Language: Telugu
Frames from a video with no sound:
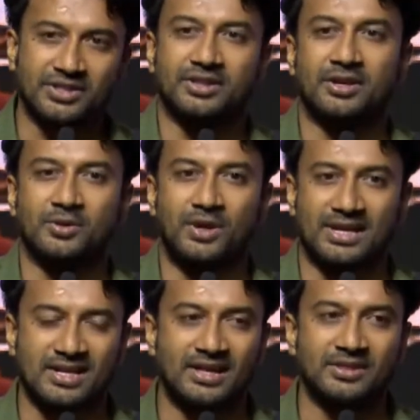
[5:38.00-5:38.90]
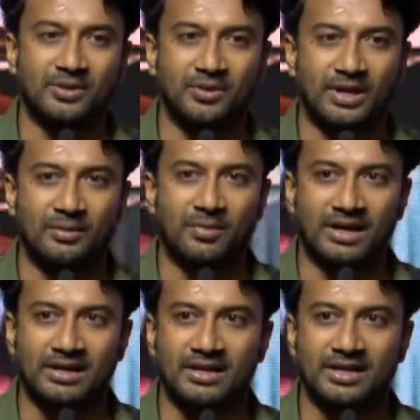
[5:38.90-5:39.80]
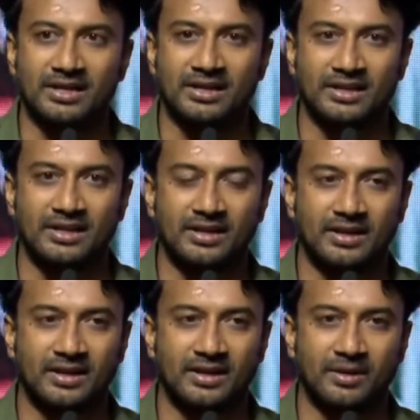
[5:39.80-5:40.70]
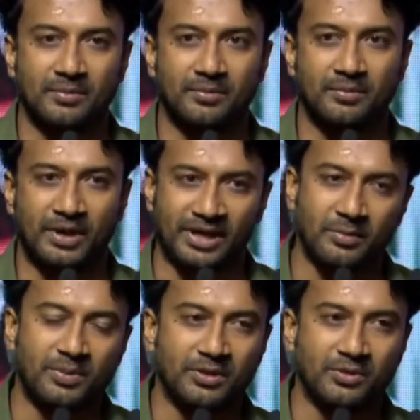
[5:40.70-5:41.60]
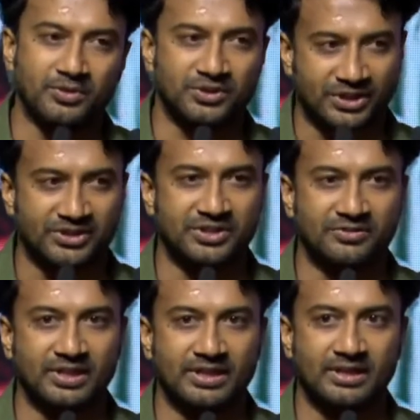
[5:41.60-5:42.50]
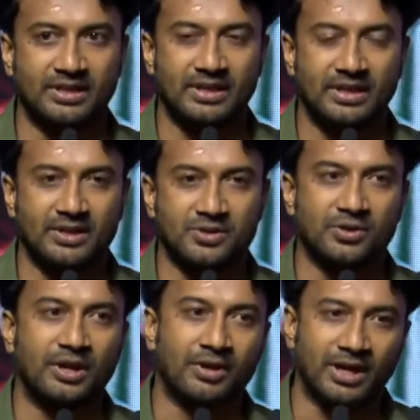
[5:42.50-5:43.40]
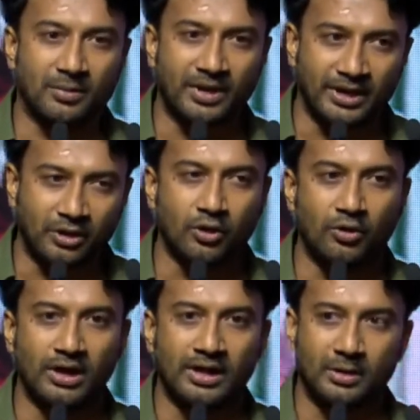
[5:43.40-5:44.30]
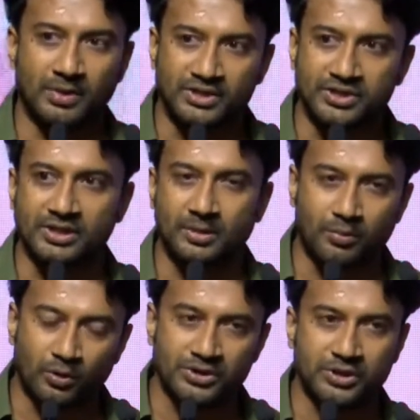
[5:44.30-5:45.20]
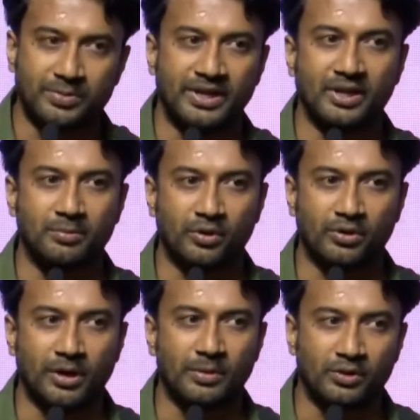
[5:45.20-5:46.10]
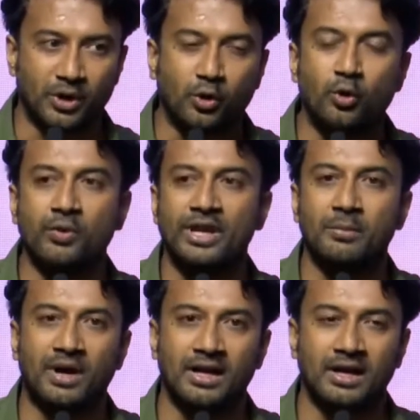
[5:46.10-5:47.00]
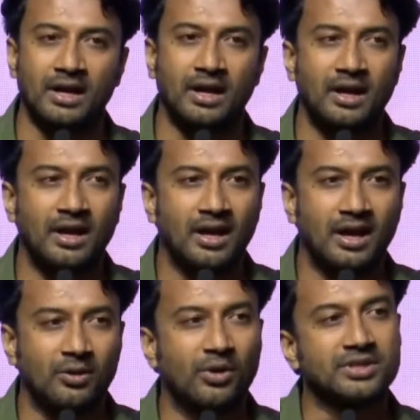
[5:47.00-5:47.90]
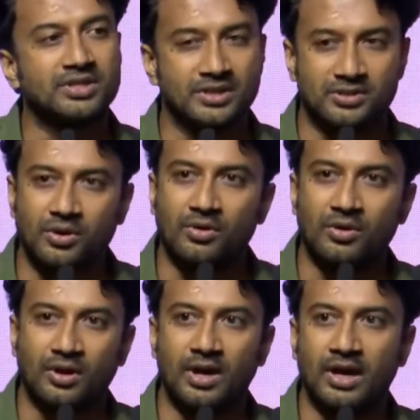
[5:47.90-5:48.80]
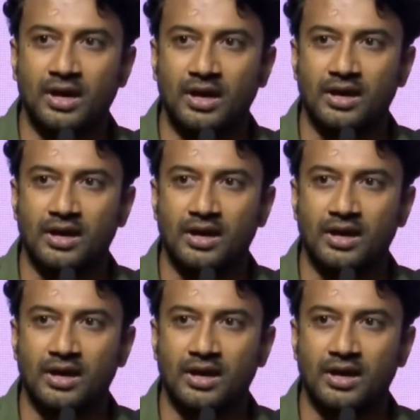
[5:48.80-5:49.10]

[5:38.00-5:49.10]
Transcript: కష్టతరం అసాధ్యం అనే మాటలకి పర్యాయ పదం చిరంజీవి సో ఎవరైనా మన ఇంట్లో వాళ్ళు కానీ మన చిన్నప్పటి నుంచి పెరిగినప్పుడు కూడా మనం ఎక్కువ వినే మాట నువ్వైనా చిరంజీవి అనుకుంటున్నావా